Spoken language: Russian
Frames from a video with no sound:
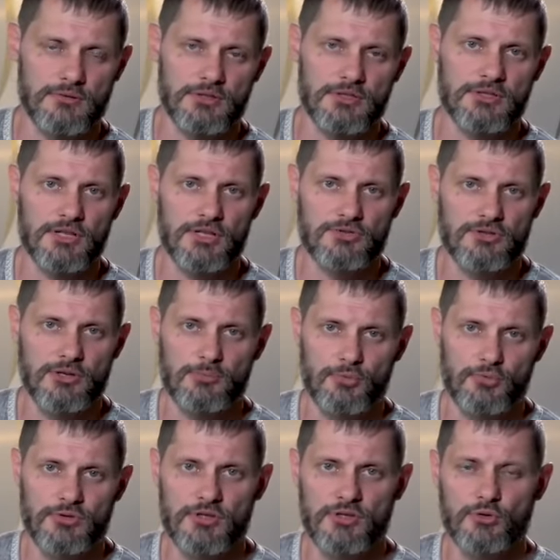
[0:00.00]
ты играешь в
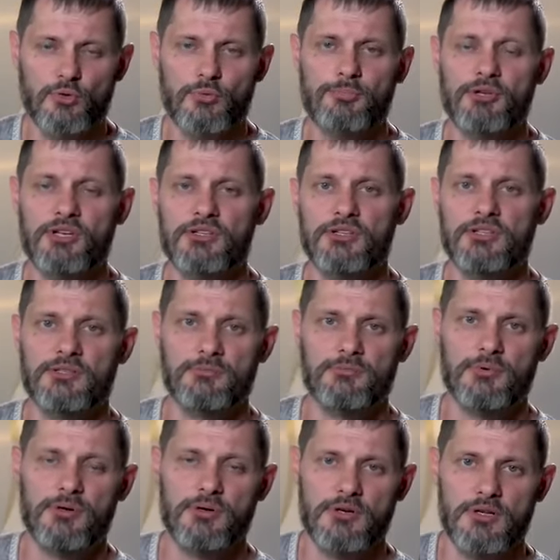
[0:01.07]
компьютере, но перед
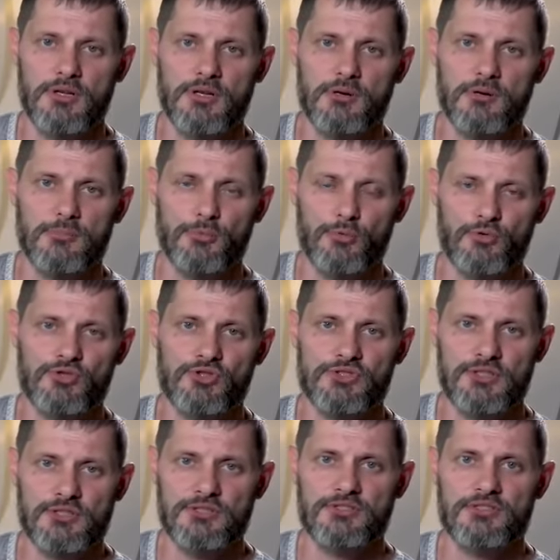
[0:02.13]
этим
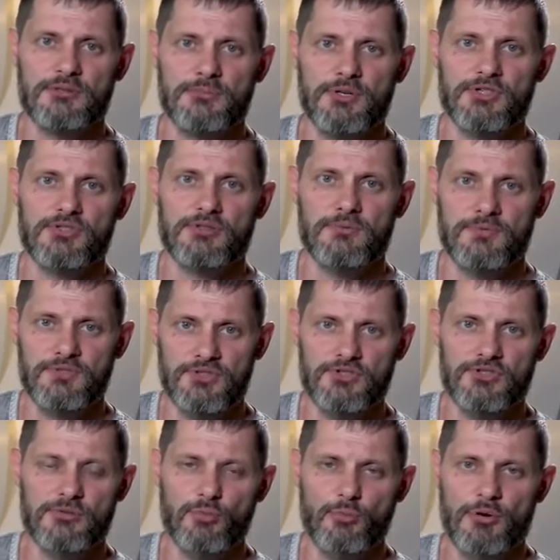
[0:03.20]
полчаса ты занимаешься
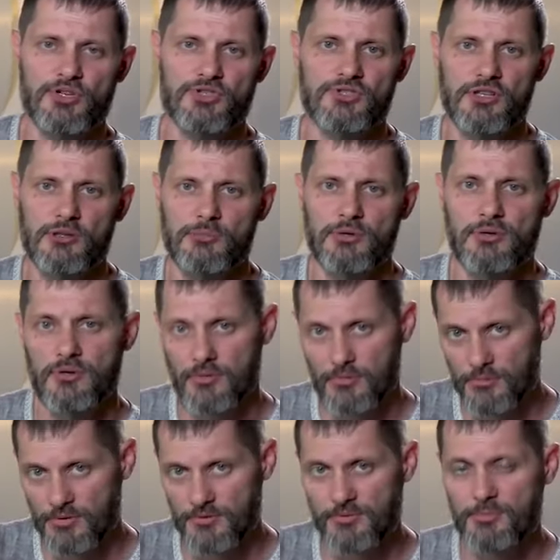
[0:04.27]
физическими упражнениями.
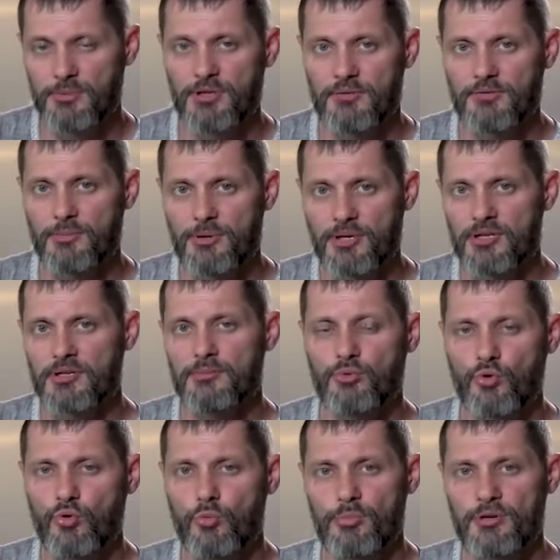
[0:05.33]
Мы выбили, выбрали
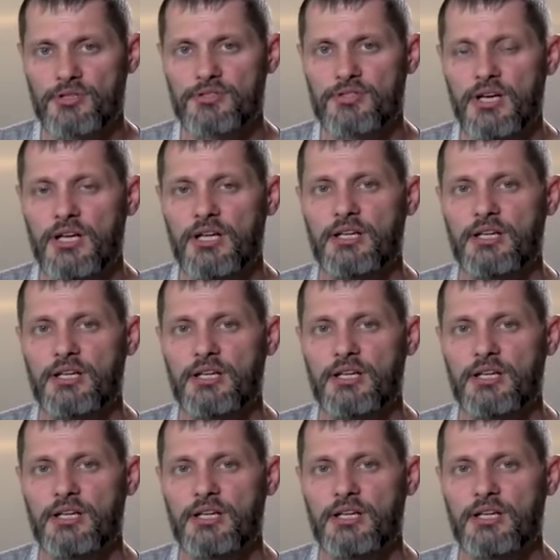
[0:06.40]
ему комплекс,